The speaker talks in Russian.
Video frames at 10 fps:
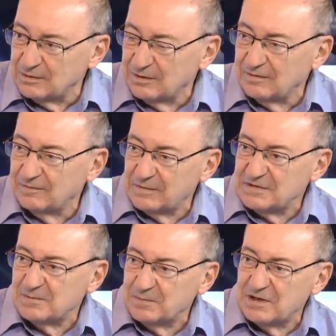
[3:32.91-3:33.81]
Но, в
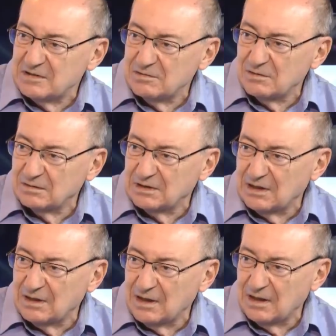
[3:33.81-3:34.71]
принципе, речь идет
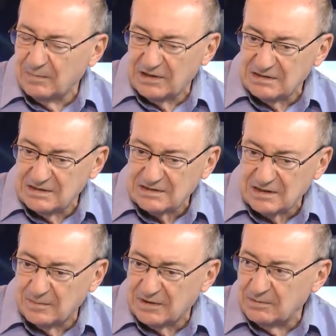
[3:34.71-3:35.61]
о
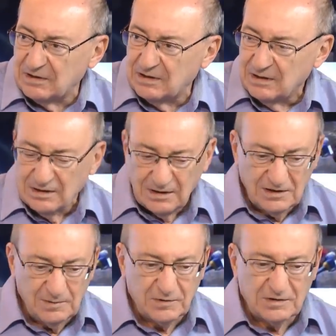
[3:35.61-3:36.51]
политической борьбе
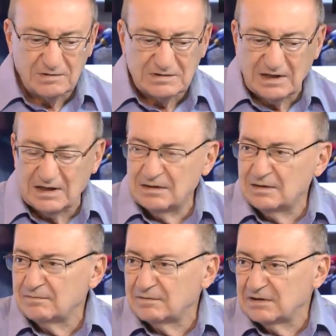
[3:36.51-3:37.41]
или
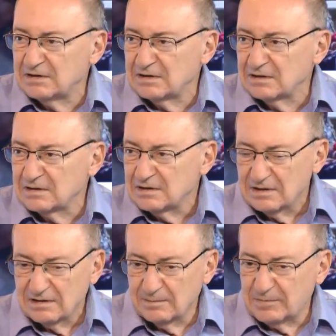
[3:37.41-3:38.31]
противостоянии в
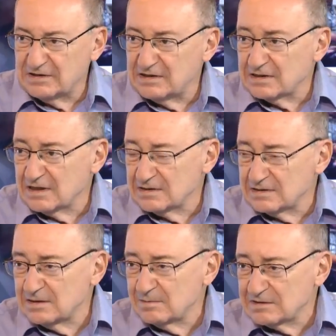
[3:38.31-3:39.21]
политической
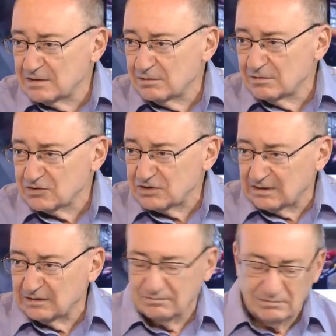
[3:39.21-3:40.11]
системе Соединенных
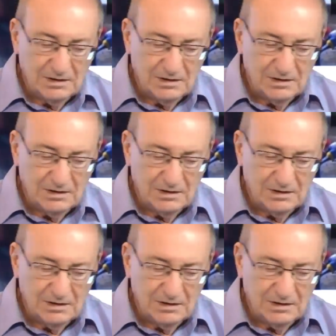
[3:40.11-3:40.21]
Штатов.